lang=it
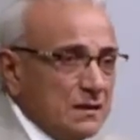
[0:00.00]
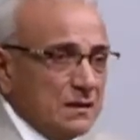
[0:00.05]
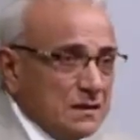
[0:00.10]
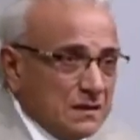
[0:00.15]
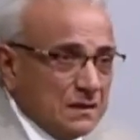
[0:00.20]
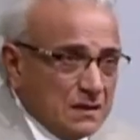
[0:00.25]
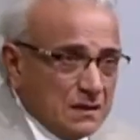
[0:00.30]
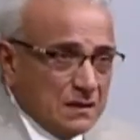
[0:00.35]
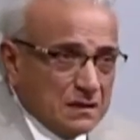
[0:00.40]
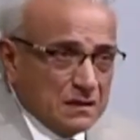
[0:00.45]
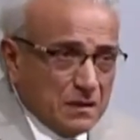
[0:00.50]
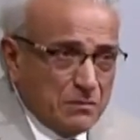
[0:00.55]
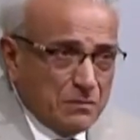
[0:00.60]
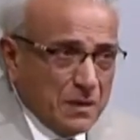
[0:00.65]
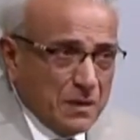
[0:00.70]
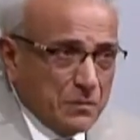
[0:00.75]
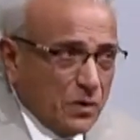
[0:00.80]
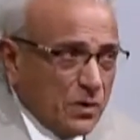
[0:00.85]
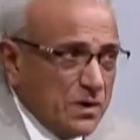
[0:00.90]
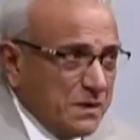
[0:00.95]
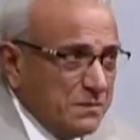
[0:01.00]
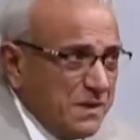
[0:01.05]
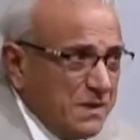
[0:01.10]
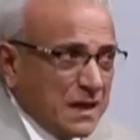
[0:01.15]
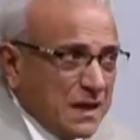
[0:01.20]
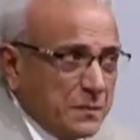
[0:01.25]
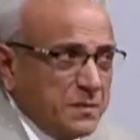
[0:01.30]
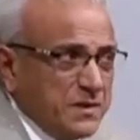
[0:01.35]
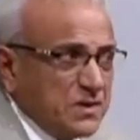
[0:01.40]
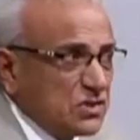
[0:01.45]
mia moglie mi
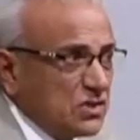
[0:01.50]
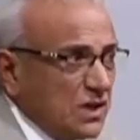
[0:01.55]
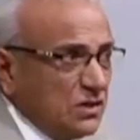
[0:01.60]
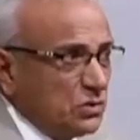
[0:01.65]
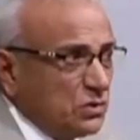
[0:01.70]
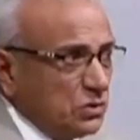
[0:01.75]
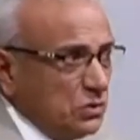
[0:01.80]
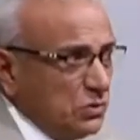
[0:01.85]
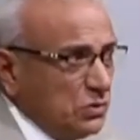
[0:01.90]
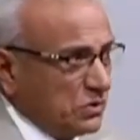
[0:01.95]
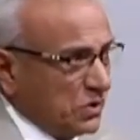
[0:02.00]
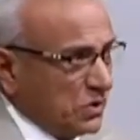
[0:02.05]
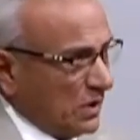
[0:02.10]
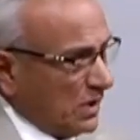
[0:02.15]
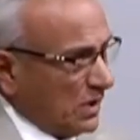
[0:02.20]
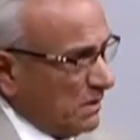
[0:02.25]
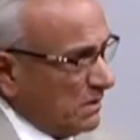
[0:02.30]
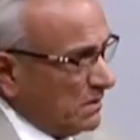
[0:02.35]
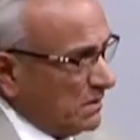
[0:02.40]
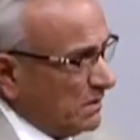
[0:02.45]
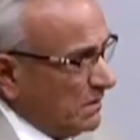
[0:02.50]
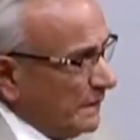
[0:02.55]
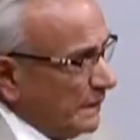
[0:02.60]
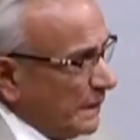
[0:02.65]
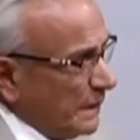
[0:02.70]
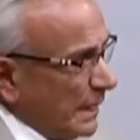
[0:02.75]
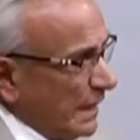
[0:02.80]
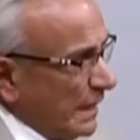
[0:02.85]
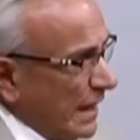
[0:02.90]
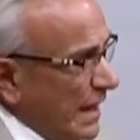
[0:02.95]
capisce in tutto
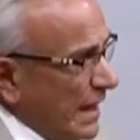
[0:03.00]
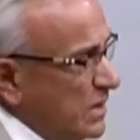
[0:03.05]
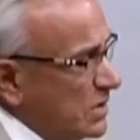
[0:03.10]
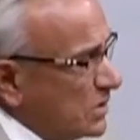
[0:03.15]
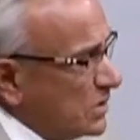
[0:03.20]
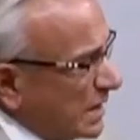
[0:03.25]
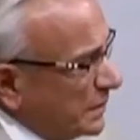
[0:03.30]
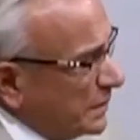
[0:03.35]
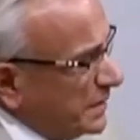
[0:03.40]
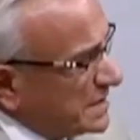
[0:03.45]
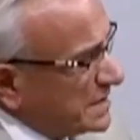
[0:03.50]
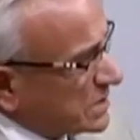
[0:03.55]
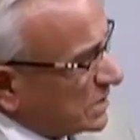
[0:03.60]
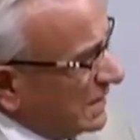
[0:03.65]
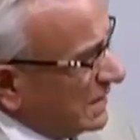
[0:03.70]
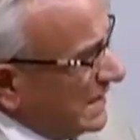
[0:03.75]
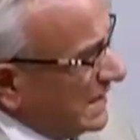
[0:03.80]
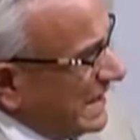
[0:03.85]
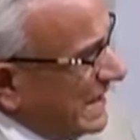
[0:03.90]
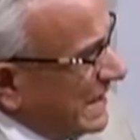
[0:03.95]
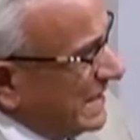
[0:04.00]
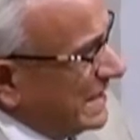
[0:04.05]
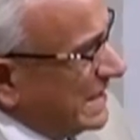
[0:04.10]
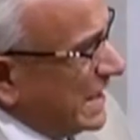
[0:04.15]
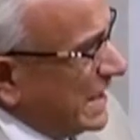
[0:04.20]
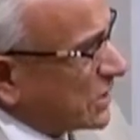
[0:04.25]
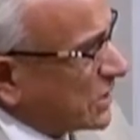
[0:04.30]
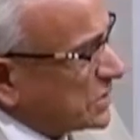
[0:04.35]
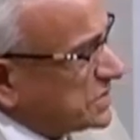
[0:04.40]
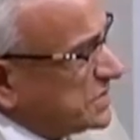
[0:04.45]
e io capisco lei e
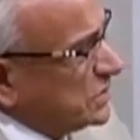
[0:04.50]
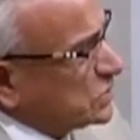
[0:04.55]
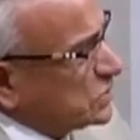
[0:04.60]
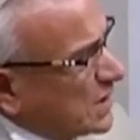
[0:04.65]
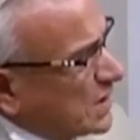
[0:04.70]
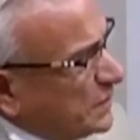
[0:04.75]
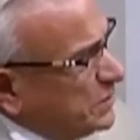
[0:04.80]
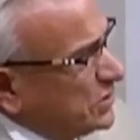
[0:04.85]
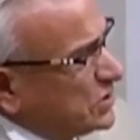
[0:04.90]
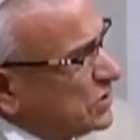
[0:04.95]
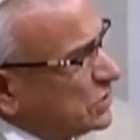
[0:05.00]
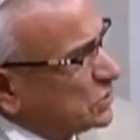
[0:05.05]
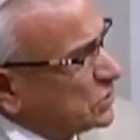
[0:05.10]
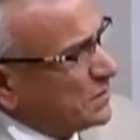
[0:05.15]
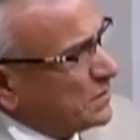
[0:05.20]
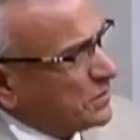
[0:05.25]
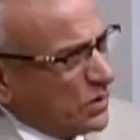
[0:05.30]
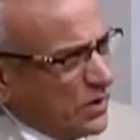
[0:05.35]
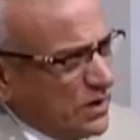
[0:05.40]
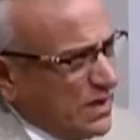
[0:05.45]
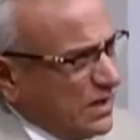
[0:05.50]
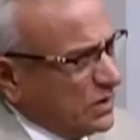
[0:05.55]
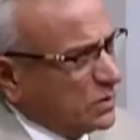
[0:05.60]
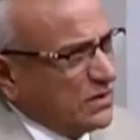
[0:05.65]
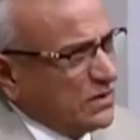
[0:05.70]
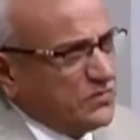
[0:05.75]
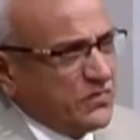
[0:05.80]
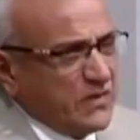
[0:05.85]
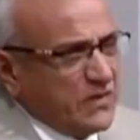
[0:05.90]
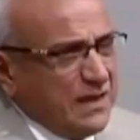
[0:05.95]
così tu capisci tua moglie e i tuoi
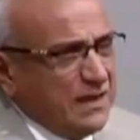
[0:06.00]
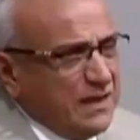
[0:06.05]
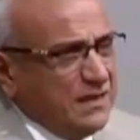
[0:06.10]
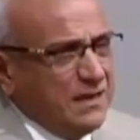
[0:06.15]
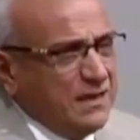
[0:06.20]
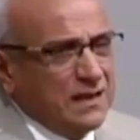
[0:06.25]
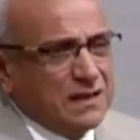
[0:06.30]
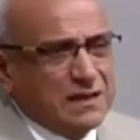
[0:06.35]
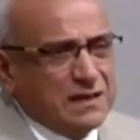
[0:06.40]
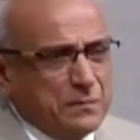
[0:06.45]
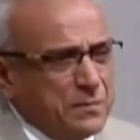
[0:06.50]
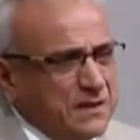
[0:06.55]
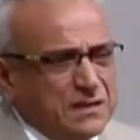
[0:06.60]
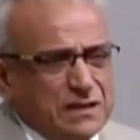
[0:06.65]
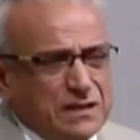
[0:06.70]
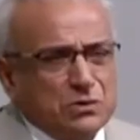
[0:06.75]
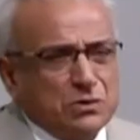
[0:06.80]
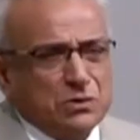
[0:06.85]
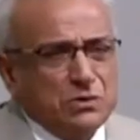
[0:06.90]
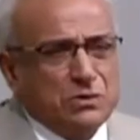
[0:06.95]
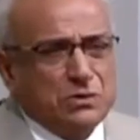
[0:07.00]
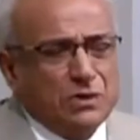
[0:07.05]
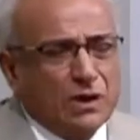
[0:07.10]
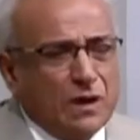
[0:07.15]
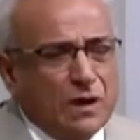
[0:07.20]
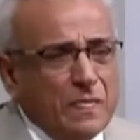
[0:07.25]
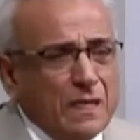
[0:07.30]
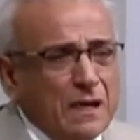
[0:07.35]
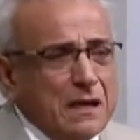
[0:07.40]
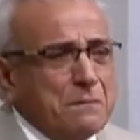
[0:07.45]
figli, capite tutto,
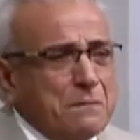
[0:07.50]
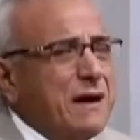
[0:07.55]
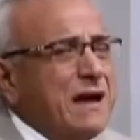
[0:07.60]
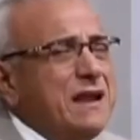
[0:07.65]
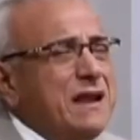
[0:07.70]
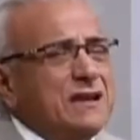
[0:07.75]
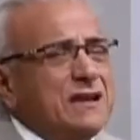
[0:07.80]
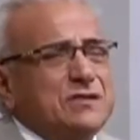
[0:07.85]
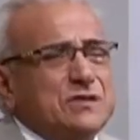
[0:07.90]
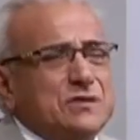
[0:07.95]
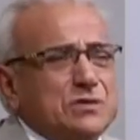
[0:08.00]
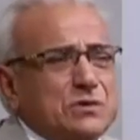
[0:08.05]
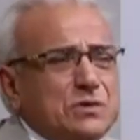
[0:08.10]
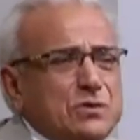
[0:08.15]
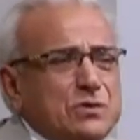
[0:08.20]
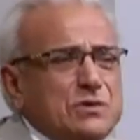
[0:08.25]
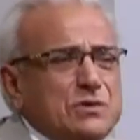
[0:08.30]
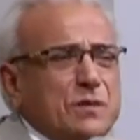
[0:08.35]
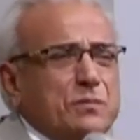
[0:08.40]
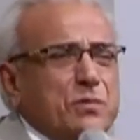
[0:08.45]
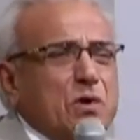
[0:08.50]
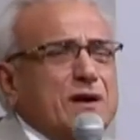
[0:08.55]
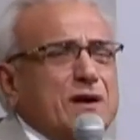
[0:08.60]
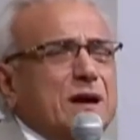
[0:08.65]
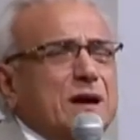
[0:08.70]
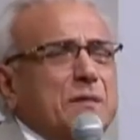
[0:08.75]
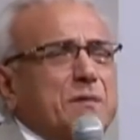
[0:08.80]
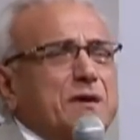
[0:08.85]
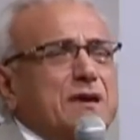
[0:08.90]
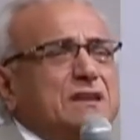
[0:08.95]
ma nessuno può
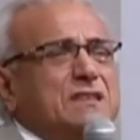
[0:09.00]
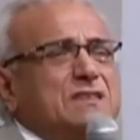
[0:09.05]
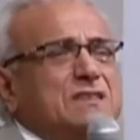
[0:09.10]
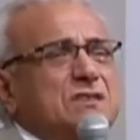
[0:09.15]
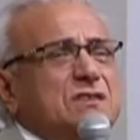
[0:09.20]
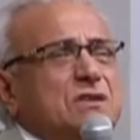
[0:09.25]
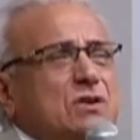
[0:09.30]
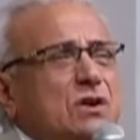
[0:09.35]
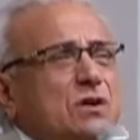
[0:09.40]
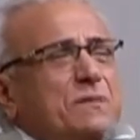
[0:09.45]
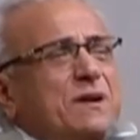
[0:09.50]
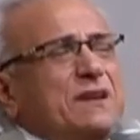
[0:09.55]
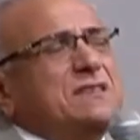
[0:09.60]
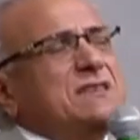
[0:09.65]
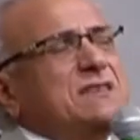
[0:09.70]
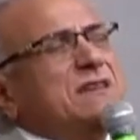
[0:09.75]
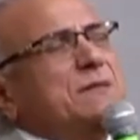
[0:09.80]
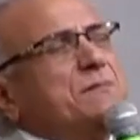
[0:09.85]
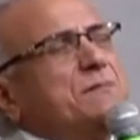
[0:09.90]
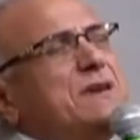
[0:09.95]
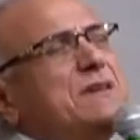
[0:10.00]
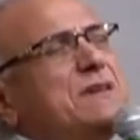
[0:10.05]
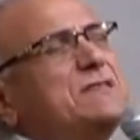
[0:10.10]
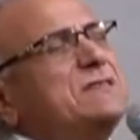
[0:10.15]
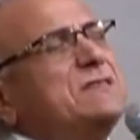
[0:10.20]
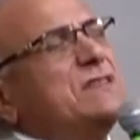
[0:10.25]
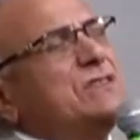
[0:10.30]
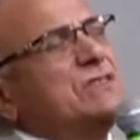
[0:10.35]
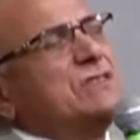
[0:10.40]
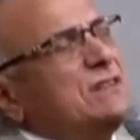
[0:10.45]
capirci come ci capisce
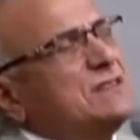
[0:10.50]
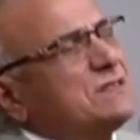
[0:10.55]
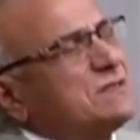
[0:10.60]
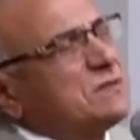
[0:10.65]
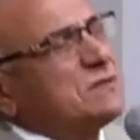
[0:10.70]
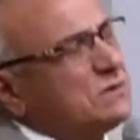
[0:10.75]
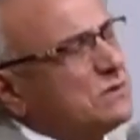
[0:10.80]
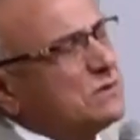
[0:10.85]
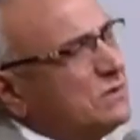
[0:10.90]
Gesù.